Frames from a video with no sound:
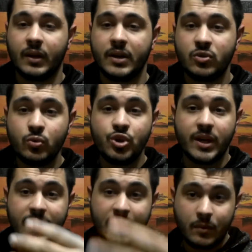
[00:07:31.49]
che
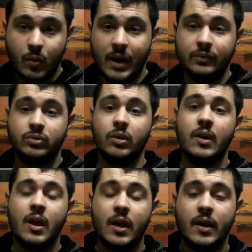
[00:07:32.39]
succedere, quanto
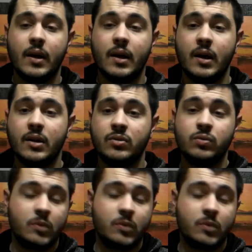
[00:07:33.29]
eh, su,